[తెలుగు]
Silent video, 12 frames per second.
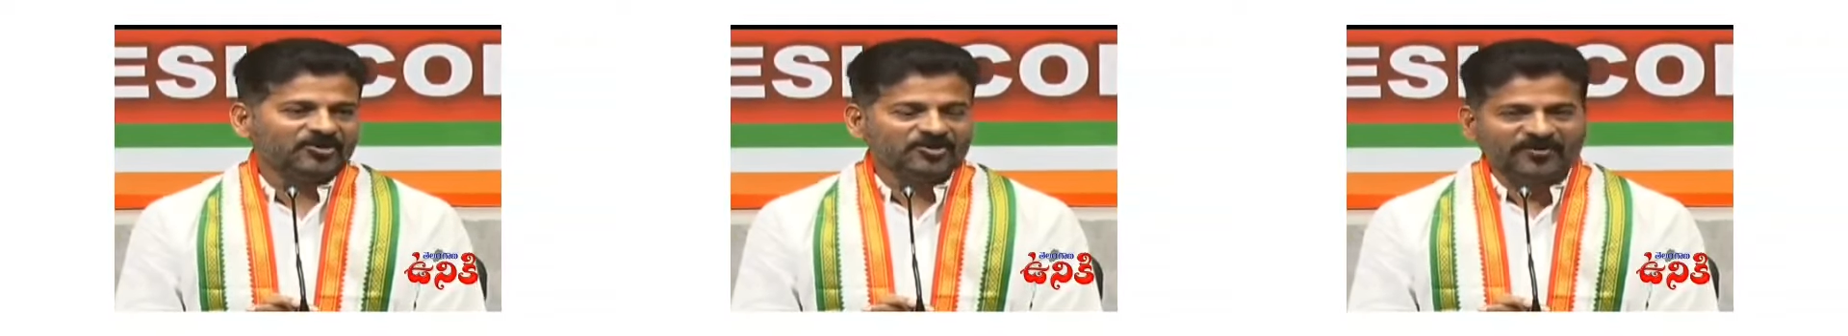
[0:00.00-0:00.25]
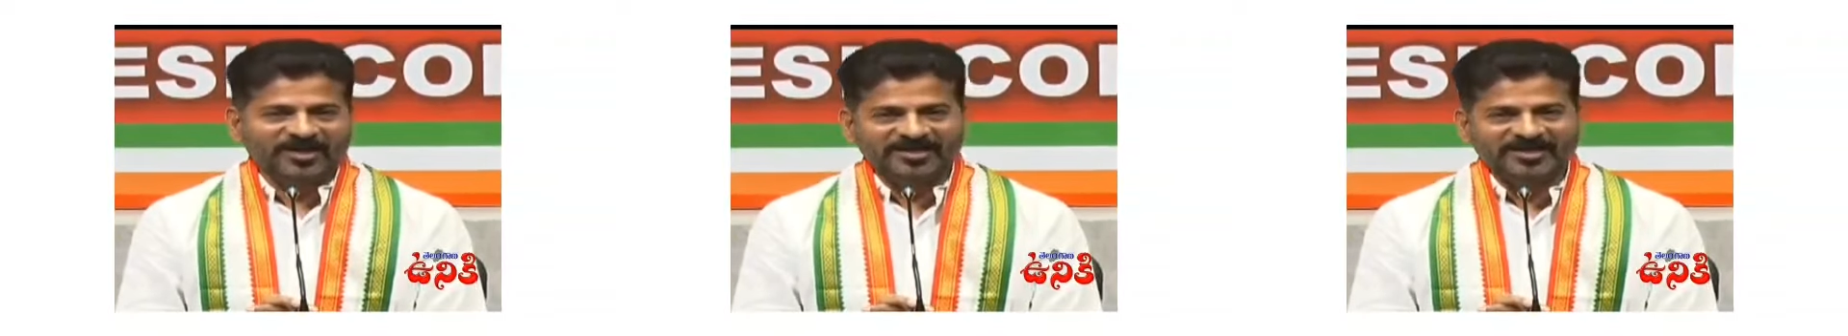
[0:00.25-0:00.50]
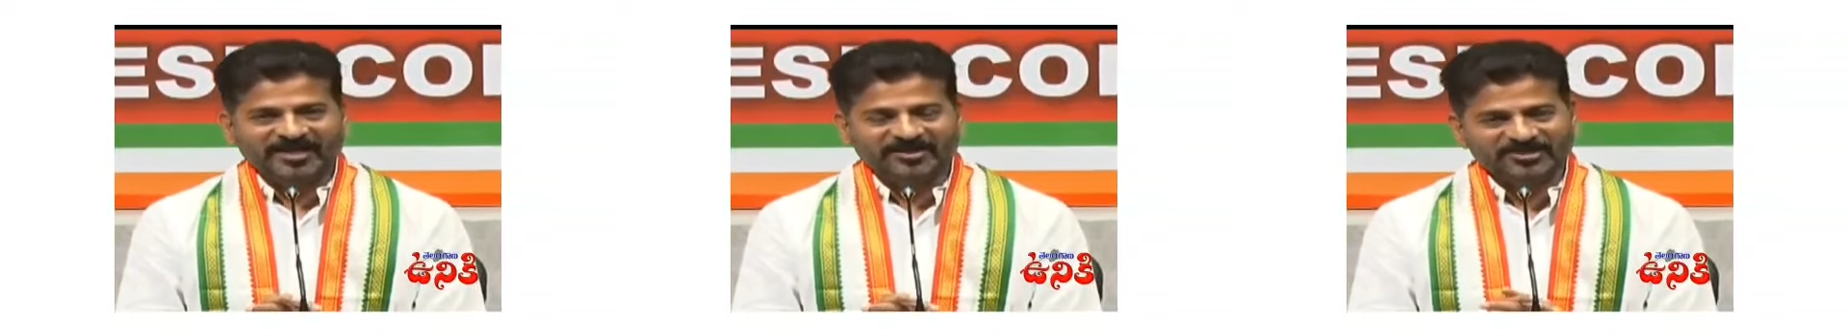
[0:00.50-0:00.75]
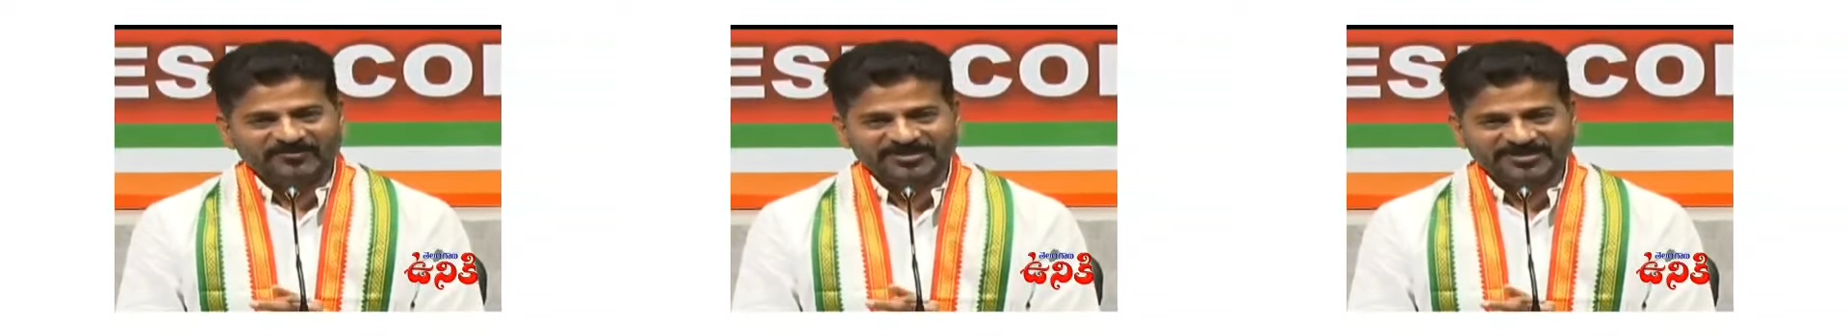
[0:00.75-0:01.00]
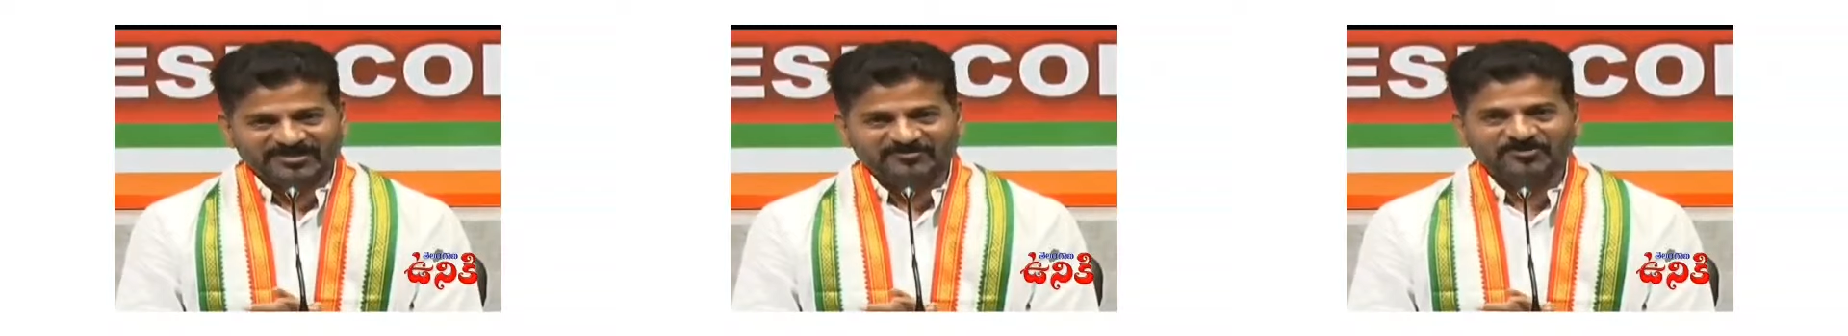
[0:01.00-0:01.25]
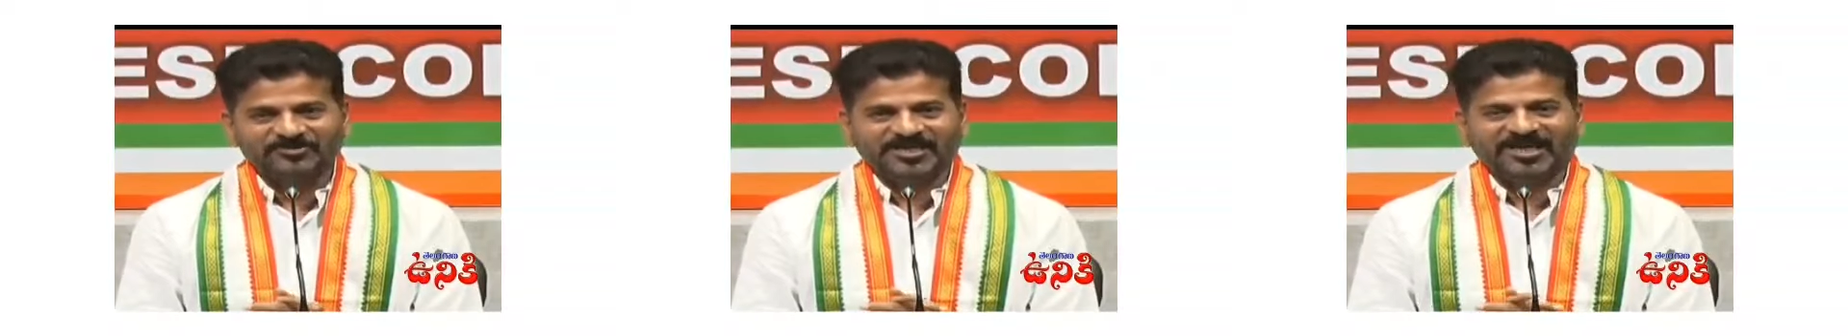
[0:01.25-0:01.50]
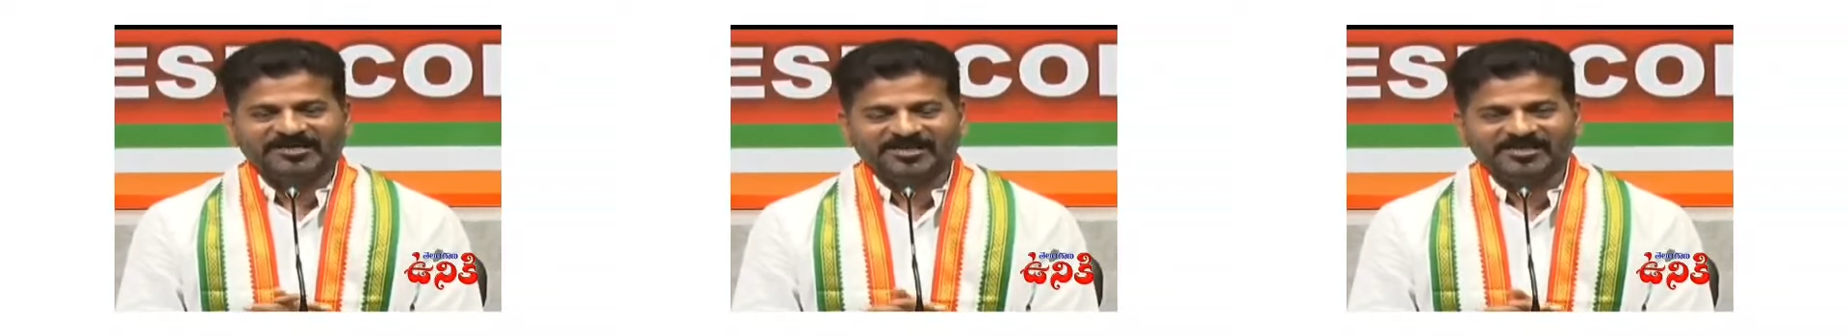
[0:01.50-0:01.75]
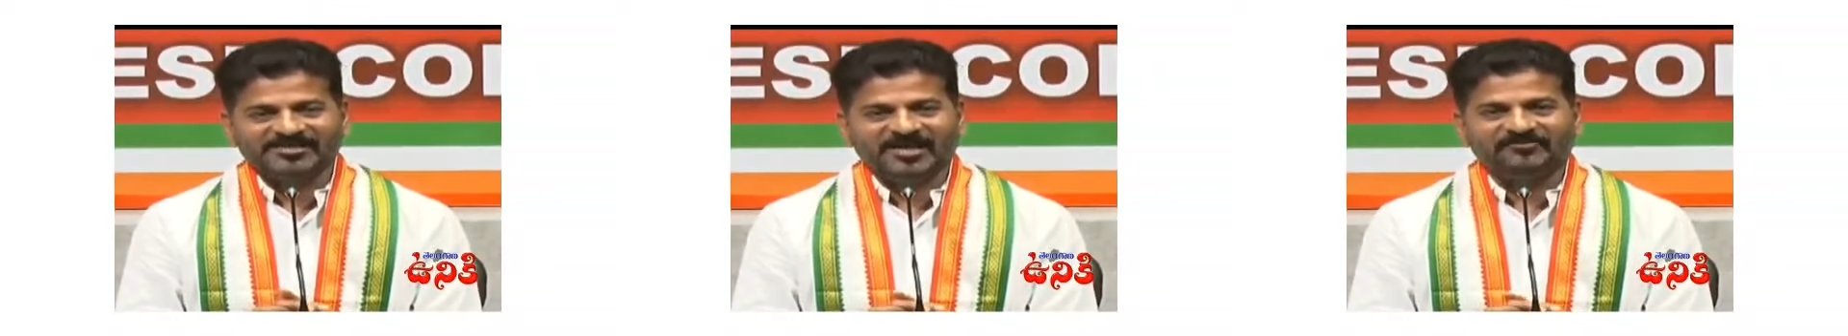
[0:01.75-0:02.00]
రెండు వేల ఏడు సంవత్సరం నుంచే
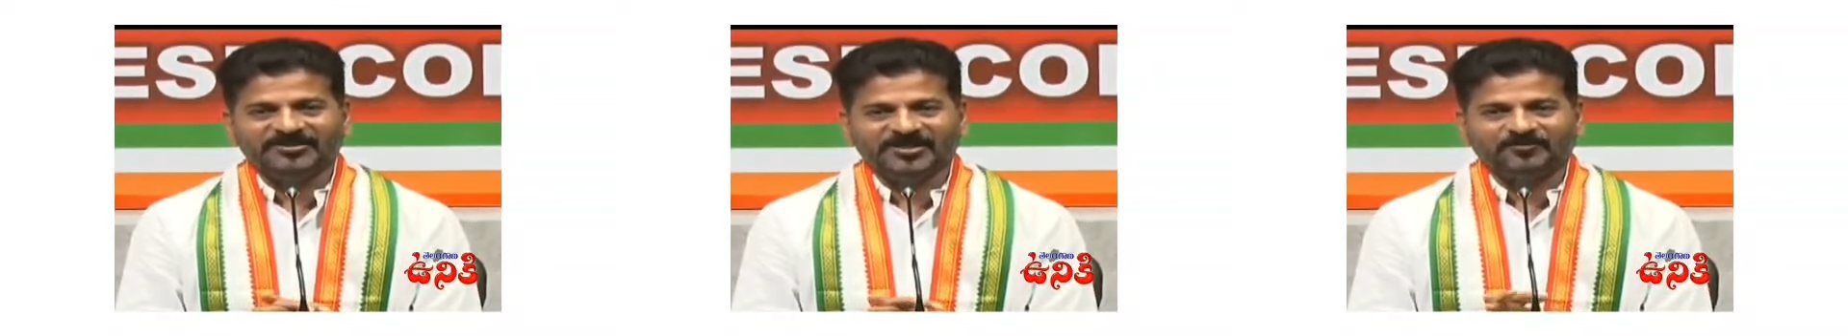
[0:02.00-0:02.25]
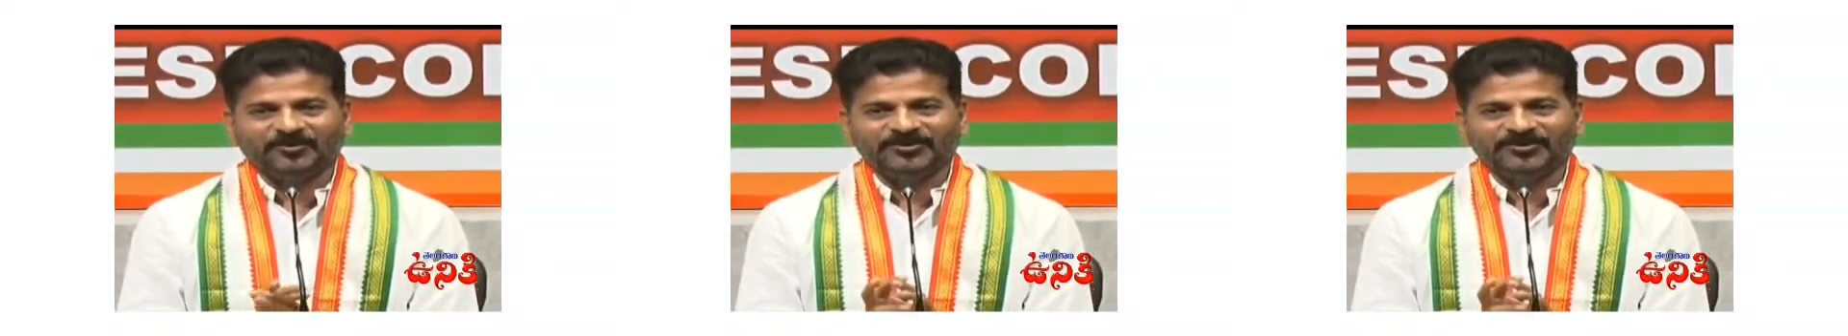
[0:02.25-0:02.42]
ఐఏఎస్ ఆఫీసర్